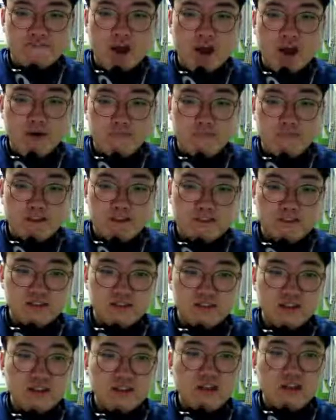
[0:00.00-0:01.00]
in 5
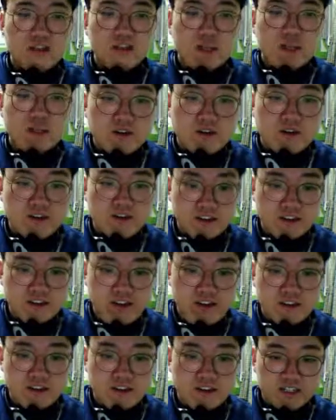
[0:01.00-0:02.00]
minutes. the
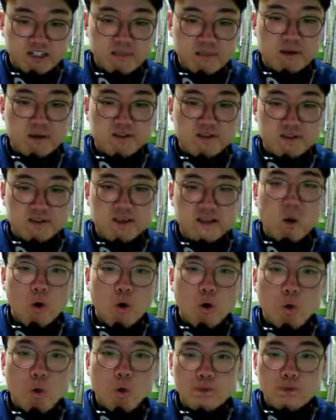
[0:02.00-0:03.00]
bus는 그 버스는
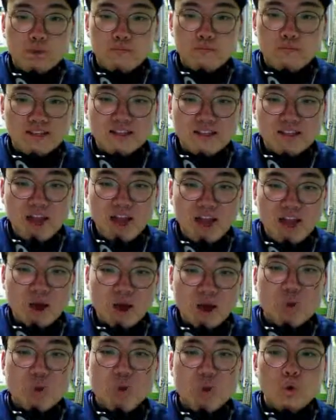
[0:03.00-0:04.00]
5분마다
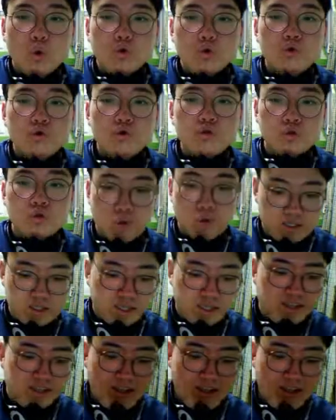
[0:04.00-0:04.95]
올 수도 있다.